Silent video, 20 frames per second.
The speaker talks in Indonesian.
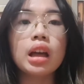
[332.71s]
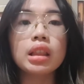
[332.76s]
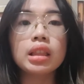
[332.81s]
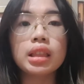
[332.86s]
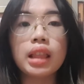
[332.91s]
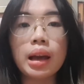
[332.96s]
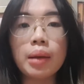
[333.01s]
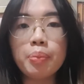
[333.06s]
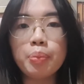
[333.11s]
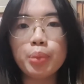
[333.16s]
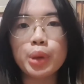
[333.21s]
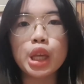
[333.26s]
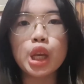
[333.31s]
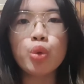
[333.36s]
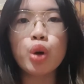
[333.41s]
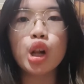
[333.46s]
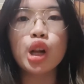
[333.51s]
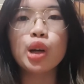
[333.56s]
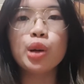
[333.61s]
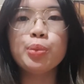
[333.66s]
Tapi
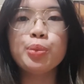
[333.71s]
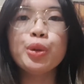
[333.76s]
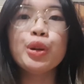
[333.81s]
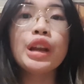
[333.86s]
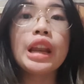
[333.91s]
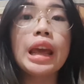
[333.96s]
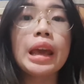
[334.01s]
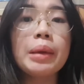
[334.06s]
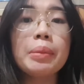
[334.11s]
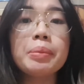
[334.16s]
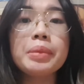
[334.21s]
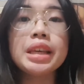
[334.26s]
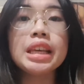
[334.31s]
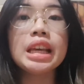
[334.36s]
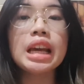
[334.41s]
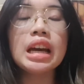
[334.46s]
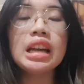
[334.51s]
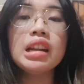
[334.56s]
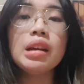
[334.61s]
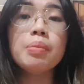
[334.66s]
walaupun
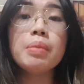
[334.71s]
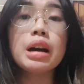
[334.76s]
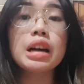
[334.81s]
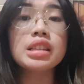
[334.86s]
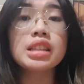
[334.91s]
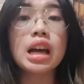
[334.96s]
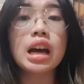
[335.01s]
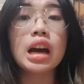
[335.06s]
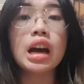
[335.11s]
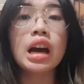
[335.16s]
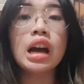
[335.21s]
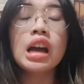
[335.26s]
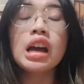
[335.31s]
Nehemia dan bangsa